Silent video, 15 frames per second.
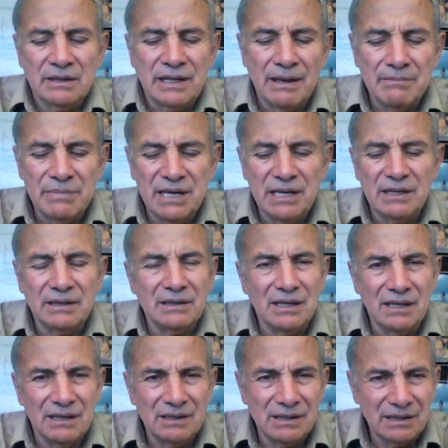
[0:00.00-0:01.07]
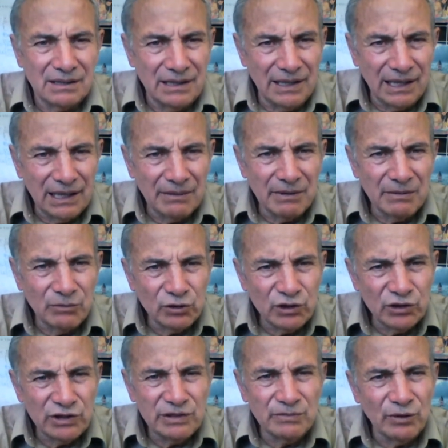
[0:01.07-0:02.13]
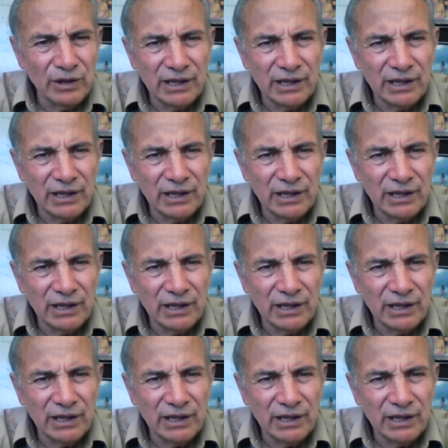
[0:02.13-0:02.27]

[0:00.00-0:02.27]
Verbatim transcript: También eh, tiene que ver muchísimo